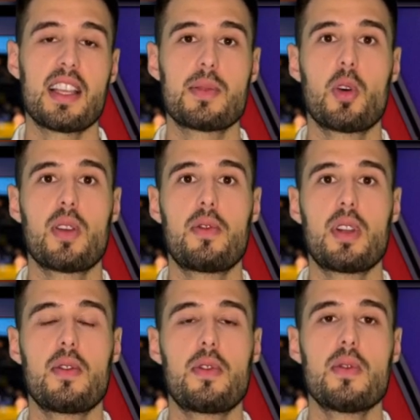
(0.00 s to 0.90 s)
Das wurde
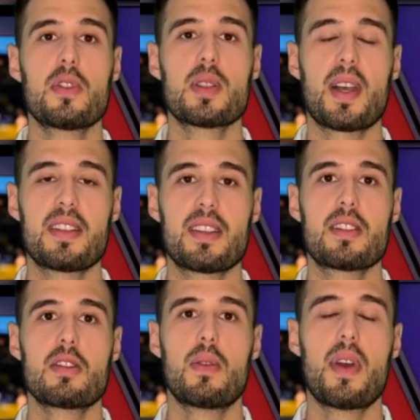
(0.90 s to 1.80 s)
für den
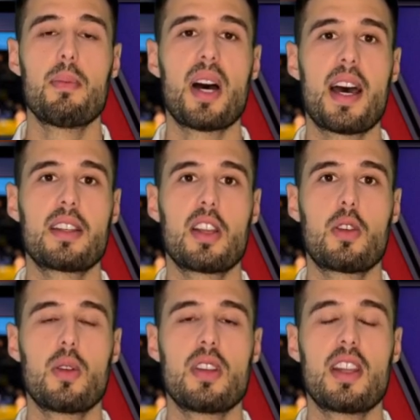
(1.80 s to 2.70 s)
25. November
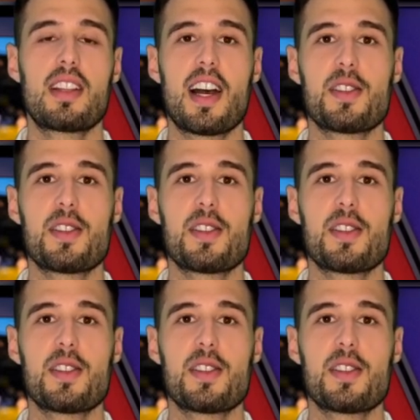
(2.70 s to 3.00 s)
angekündigt.